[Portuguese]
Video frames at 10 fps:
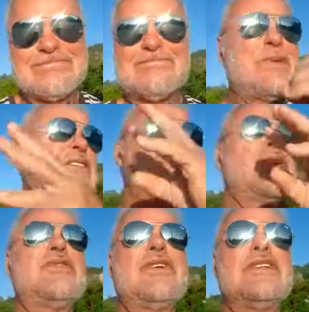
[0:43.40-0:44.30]
passa
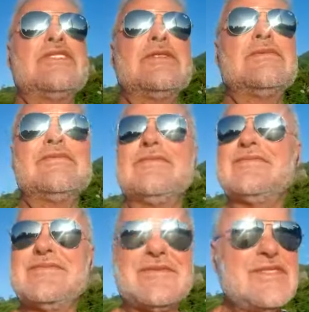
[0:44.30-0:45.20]
para frente,
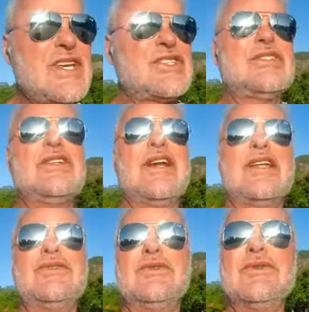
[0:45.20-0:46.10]
deixa de
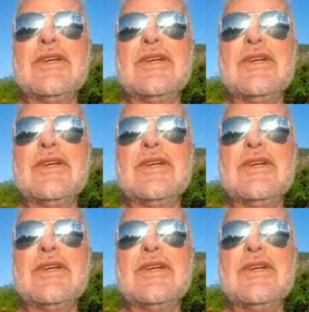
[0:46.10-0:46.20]
lado,